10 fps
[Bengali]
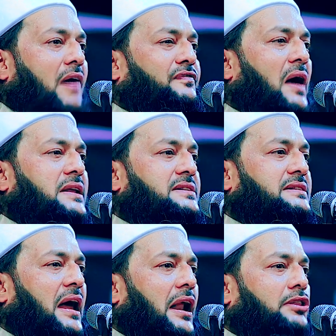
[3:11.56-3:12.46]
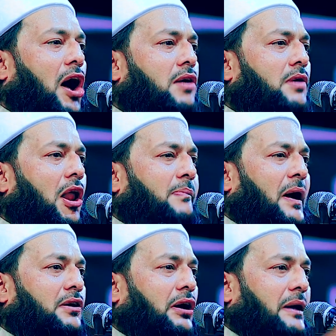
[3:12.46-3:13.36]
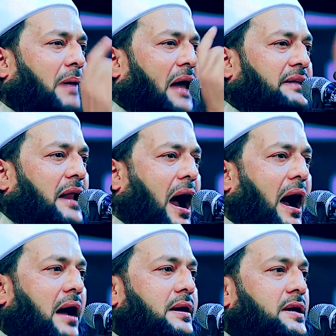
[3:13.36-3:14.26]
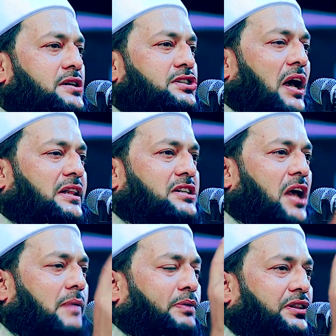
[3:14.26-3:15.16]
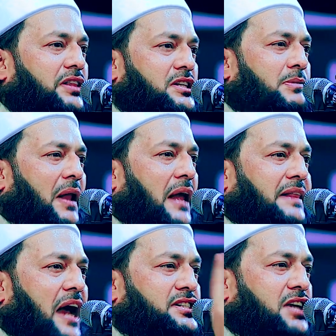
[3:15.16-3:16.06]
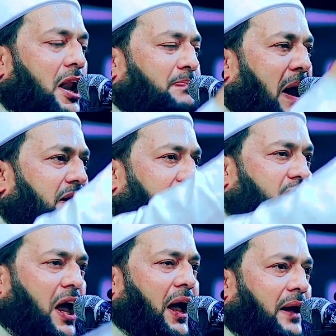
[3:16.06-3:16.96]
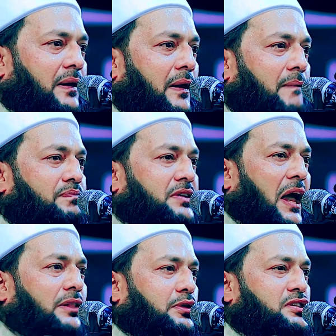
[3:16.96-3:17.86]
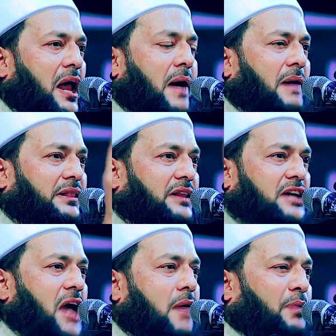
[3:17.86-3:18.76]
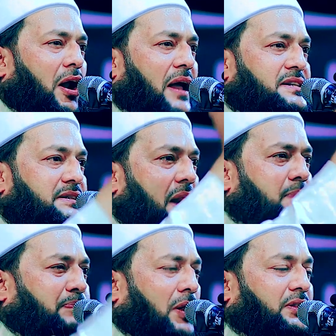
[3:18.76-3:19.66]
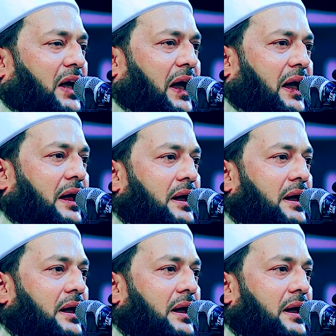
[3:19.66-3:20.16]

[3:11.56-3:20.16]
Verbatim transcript: আফগানিস্তানের ধর্মনিরপেক্ষতাবাদীরা সে দেশের বুদ্ধিজীবীরা দেশ ছেড়ে পালিয়েছে কিন্তু যারা মাদ্রাসায় পড়ে ইসলামপন্থী